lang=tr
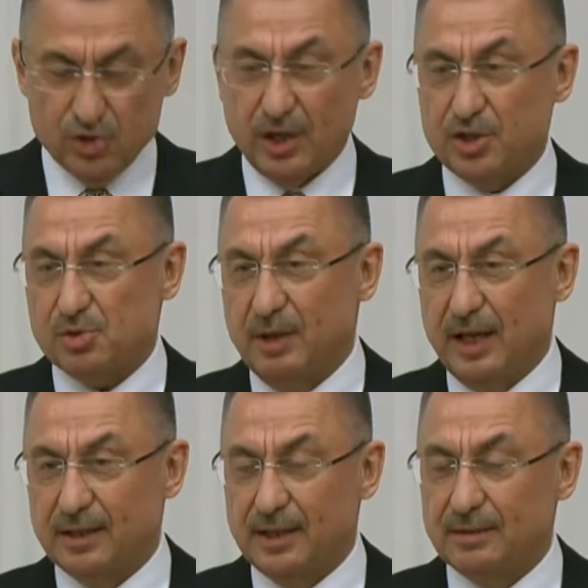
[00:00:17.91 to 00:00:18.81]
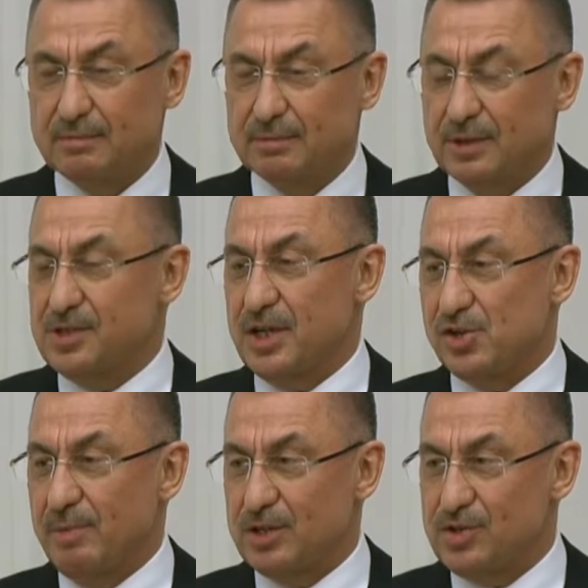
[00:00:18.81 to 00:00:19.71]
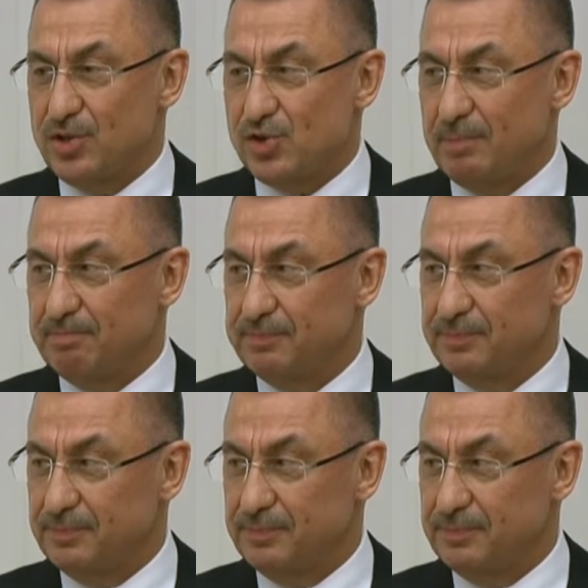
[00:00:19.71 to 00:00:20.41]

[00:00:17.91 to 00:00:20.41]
çalışmalardan kısaca bahsedeceğim.